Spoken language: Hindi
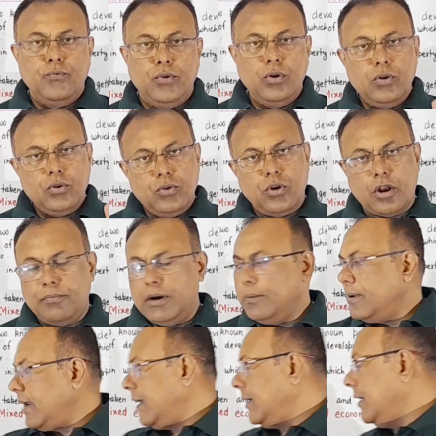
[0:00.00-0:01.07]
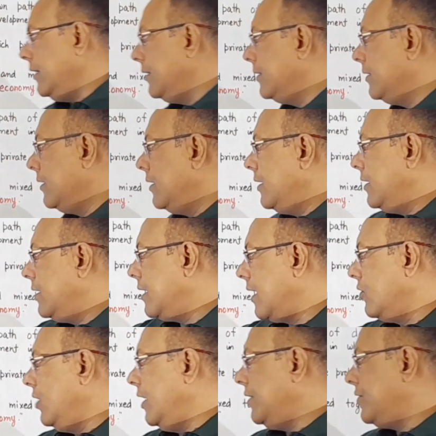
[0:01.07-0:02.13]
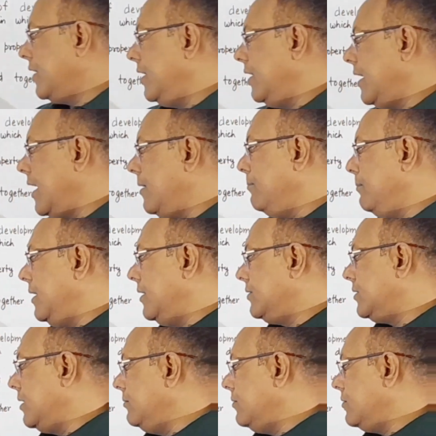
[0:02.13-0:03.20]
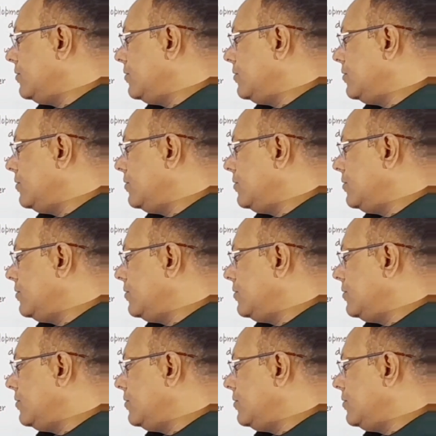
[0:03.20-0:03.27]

वो गवर्नमेंट बनाएगी रेगुलेट ट्रेड एंड मेड सम